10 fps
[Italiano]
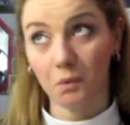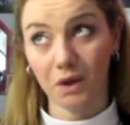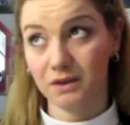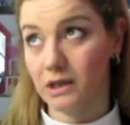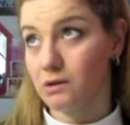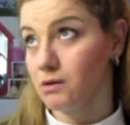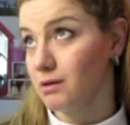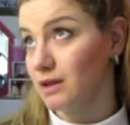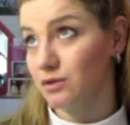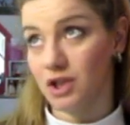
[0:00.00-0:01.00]
quando
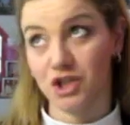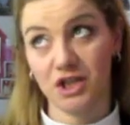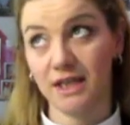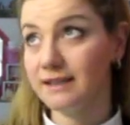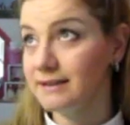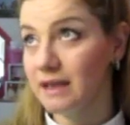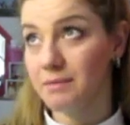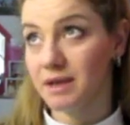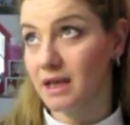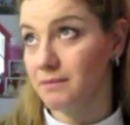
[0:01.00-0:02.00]
ero adolescente
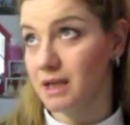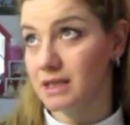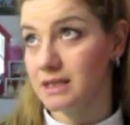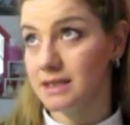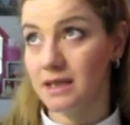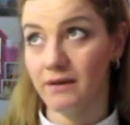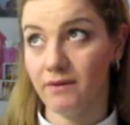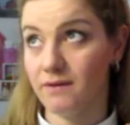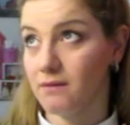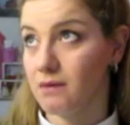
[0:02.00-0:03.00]
perché mia zia
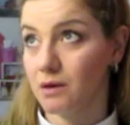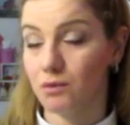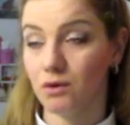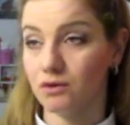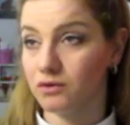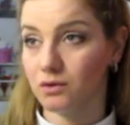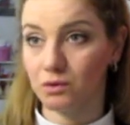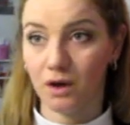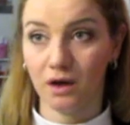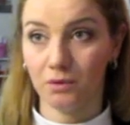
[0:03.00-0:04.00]
aveva una roulotte
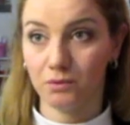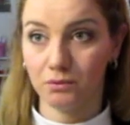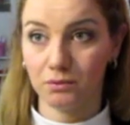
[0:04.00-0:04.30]
qua